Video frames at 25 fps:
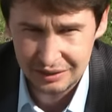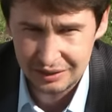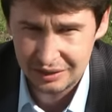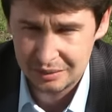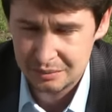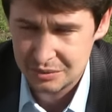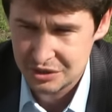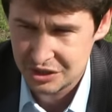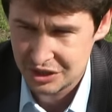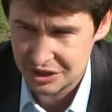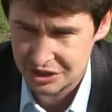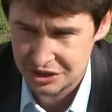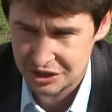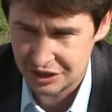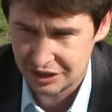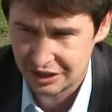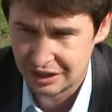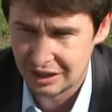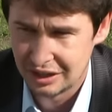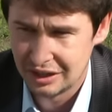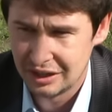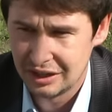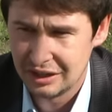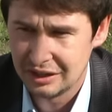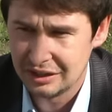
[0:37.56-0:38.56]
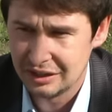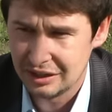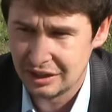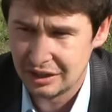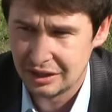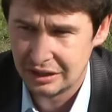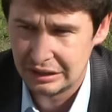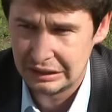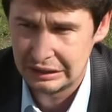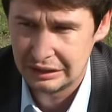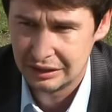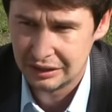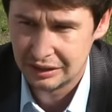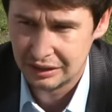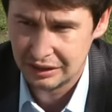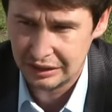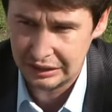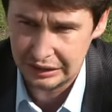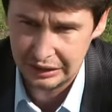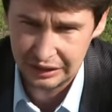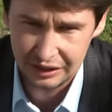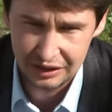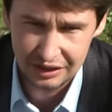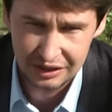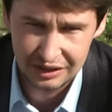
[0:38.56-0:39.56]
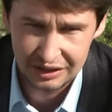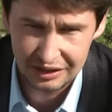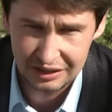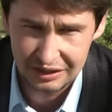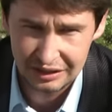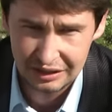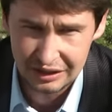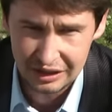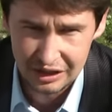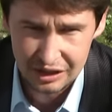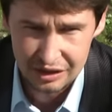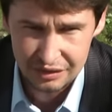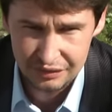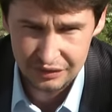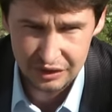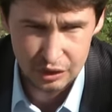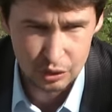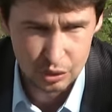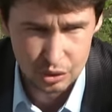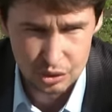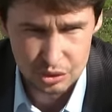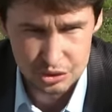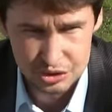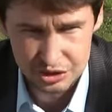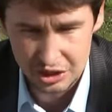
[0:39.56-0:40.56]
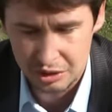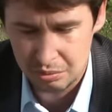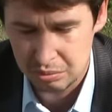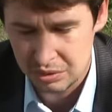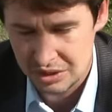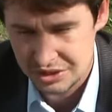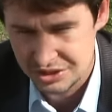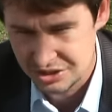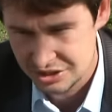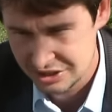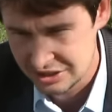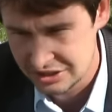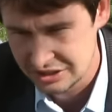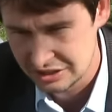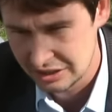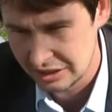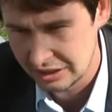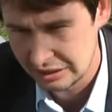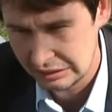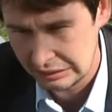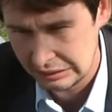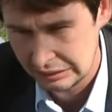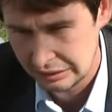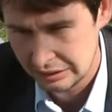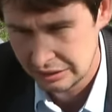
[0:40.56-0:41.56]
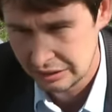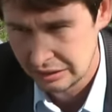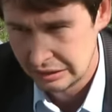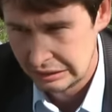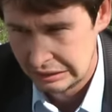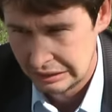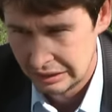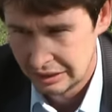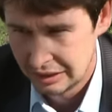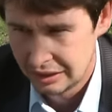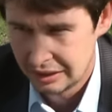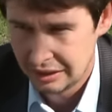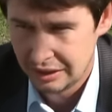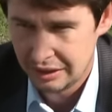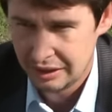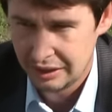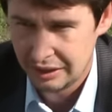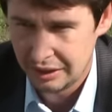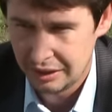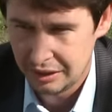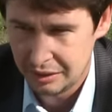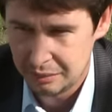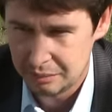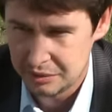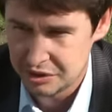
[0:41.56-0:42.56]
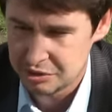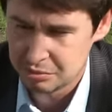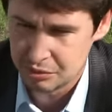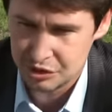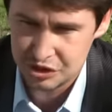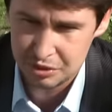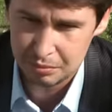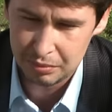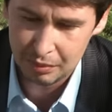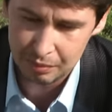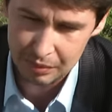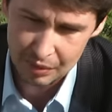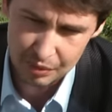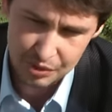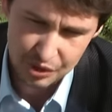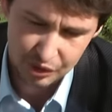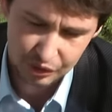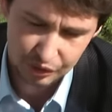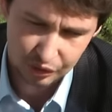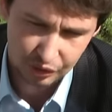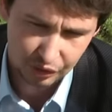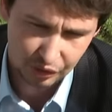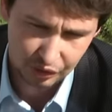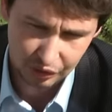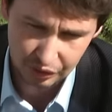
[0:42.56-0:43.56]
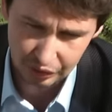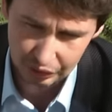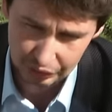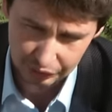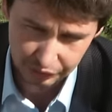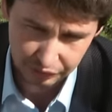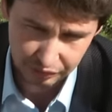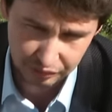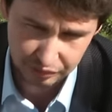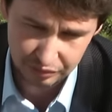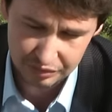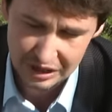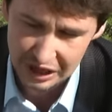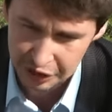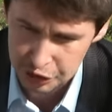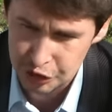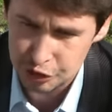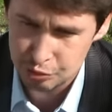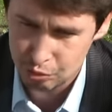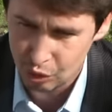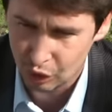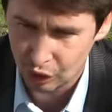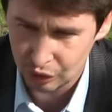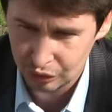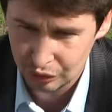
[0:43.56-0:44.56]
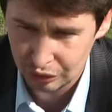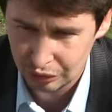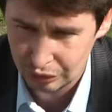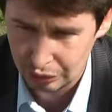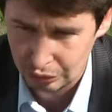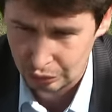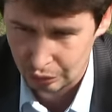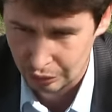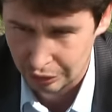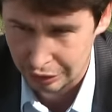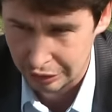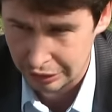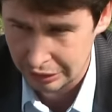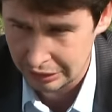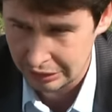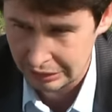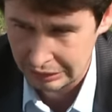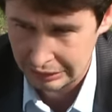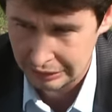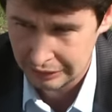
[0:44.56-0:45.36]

ja myślę, że na, na e, wielu różnych płaszczyznach E, być może popełniono jakiś błąd, który, e,